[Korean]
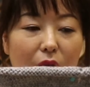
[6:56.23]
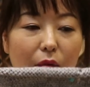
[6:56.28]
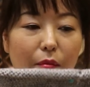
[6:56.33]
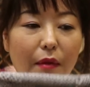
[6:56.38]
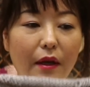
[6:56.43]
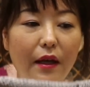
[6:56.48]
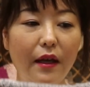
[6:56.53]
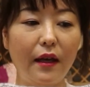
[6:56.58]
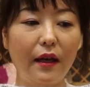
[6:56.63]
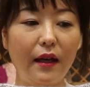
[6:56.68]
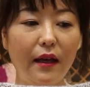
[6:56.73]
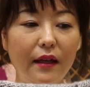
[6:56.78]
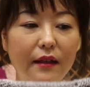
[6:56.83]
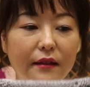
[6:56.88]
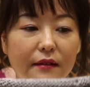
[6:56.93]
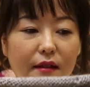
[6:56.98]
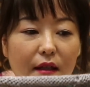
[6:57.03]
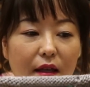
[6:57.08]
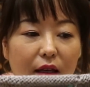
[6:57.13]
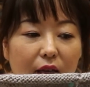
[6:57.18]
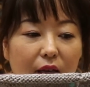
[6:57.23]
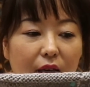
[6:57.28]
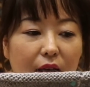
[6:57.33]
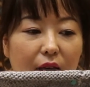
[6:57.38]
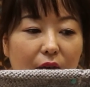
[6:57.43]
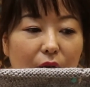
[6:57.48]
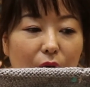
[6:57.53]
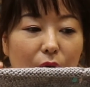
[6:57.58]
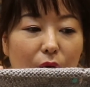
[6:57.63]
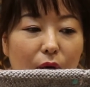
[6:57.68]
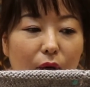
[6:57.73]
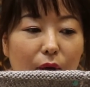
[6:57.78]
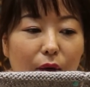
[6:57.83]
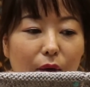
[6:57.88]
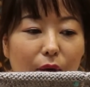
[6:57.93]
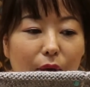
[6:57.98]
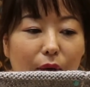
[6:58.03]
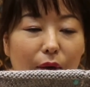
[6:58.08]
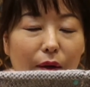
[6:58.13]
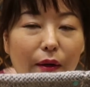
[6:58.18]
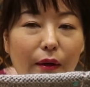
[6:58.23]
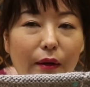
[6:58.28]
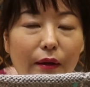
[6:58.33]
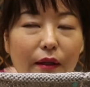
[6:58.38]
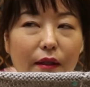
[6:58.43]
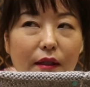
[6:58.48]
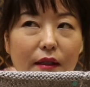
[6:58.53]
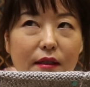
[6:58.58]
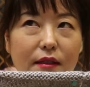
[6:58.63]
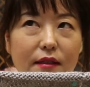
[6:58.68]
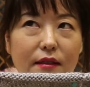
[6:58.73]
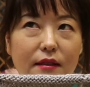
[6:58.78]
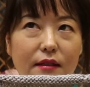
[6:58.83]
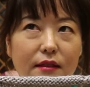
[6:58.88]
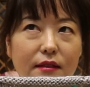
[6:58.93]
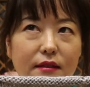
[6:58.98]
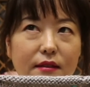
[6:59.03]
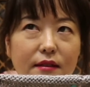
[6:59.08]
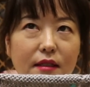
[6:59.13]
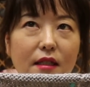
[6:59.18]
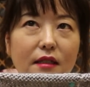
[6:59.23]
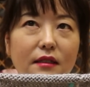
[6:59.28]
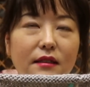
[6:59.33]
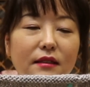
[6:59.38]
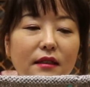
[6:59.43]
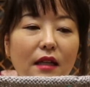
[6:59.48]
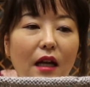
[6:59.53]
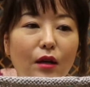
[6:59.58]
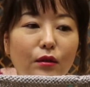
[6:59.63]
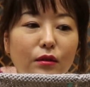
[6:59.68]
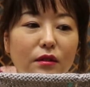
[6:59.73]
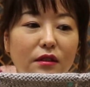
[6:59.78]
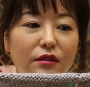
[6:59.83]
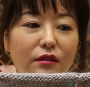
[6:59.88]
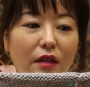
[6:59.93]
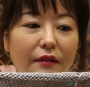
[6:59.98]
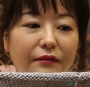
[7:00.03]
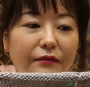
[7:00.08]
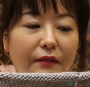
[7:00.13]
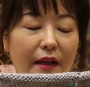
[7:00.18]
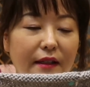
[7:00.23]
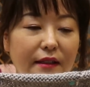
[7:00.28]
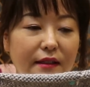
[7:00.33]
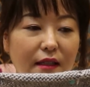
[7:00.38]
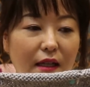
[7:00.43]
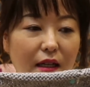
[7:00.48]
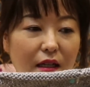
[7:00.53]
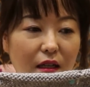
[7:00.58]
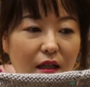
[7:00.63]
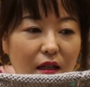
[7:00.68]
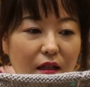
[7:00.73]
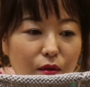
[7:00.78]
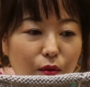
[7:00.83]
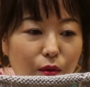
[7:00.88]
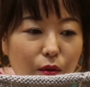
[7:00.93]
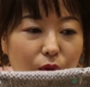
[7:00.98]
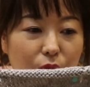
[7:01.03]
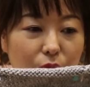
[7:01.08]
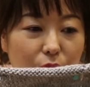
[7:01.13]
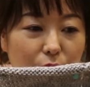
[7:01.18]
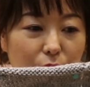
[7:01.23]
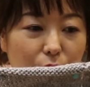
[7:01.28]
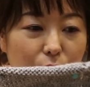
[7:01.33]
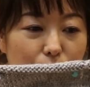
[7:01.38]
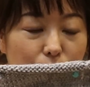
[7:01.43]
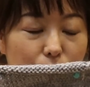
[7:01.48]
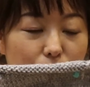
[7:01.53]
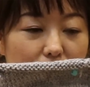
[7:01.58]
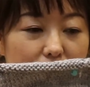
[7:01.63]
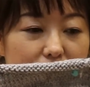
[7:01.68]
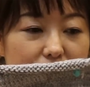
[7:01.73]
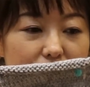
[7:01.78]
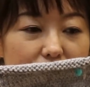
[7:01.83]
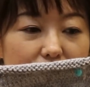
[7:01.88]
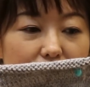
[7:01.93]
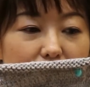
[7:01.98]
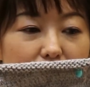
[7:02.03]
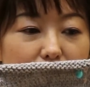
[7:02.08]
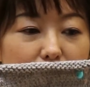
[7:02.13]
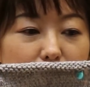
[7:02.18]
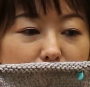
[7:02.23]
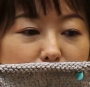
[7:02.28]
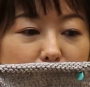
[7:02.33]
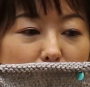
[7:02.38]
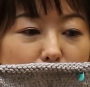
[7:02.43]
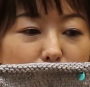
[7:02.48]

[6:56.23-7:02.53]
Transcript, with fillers: 다음에 이제 어, 그 실크 클라우드 그래파이트 칼라로 이렇게 지금